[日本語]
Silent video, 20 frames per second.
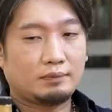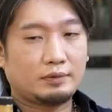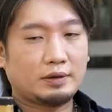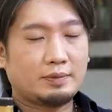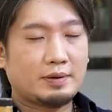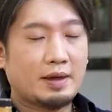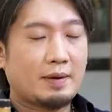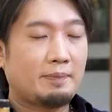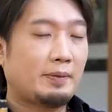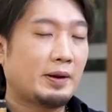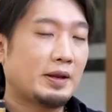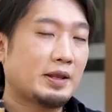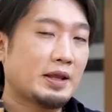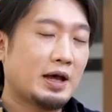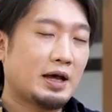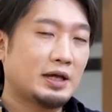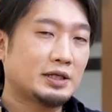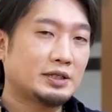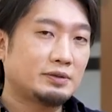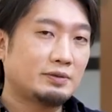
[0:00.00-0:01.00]
でもやっぱりね
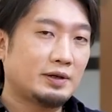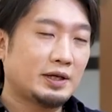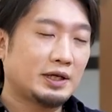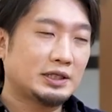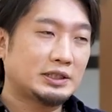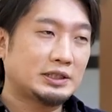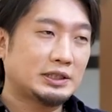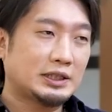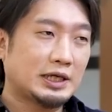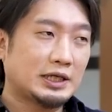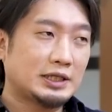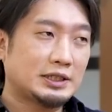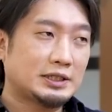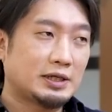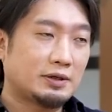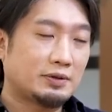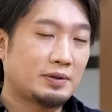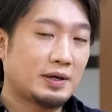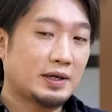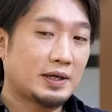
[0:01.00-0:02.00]
味わいがしっかりし
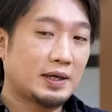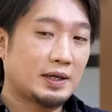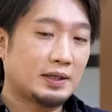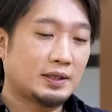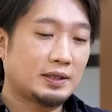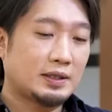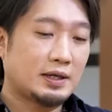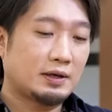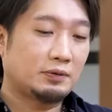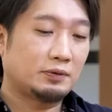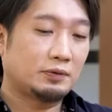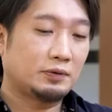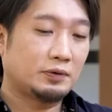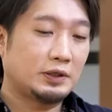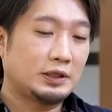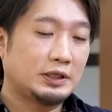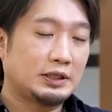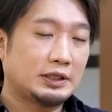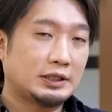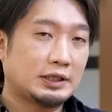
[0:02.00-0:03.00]
てるだけあって、この
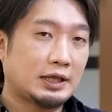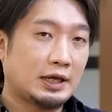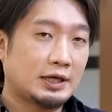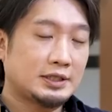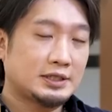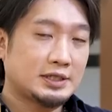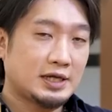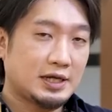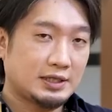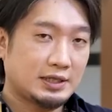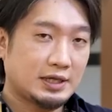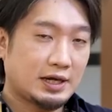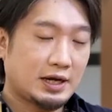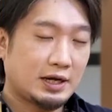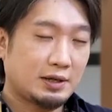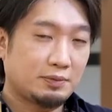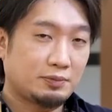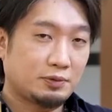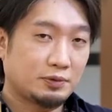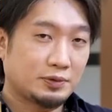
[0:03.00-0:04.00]
1対3で
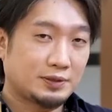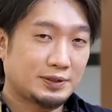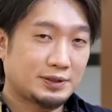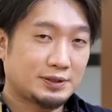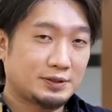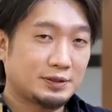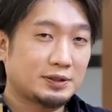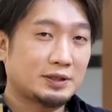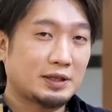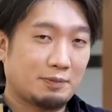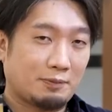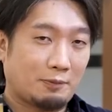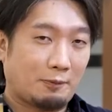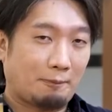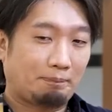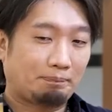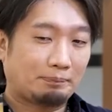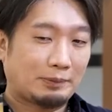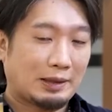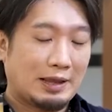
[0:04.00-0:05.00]
ハイボールを作っても、
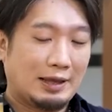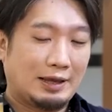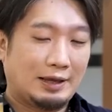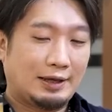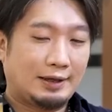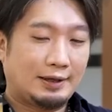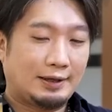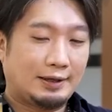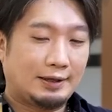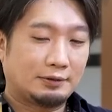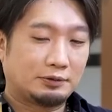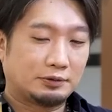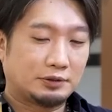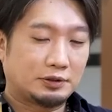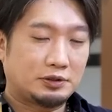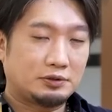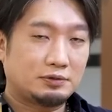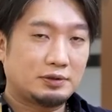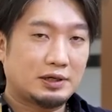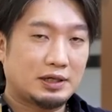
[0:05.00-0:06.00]
この
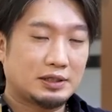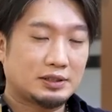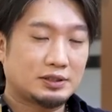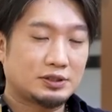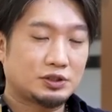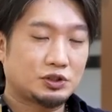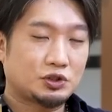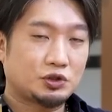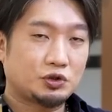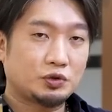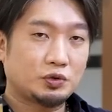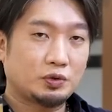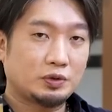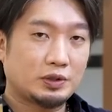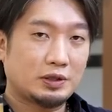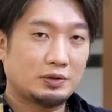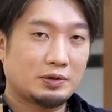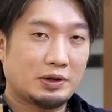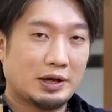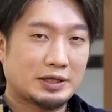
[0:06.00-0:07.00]
デュアーズ15
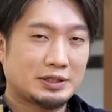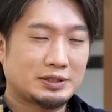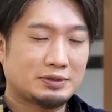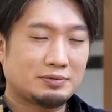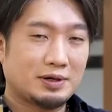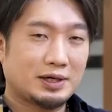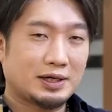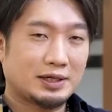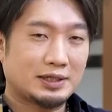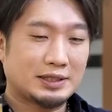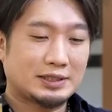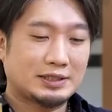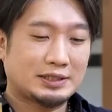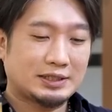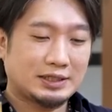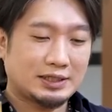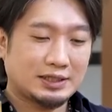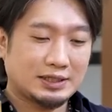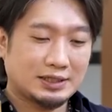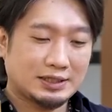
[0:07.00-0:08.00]
年の味わいがね
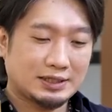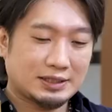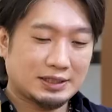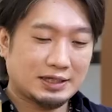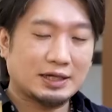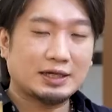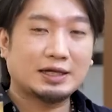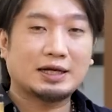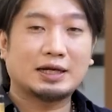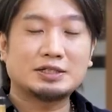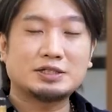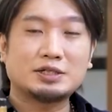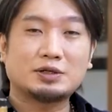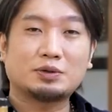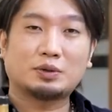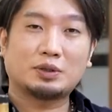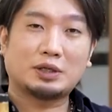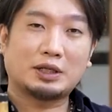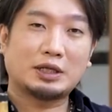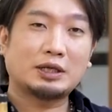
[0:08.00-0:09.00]
しっかり感じる
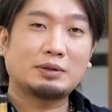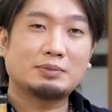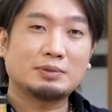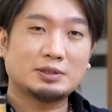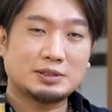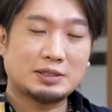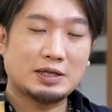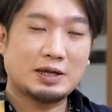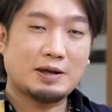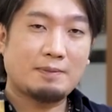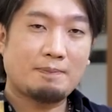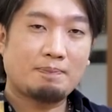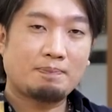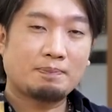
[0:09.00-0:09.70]
ことができますね。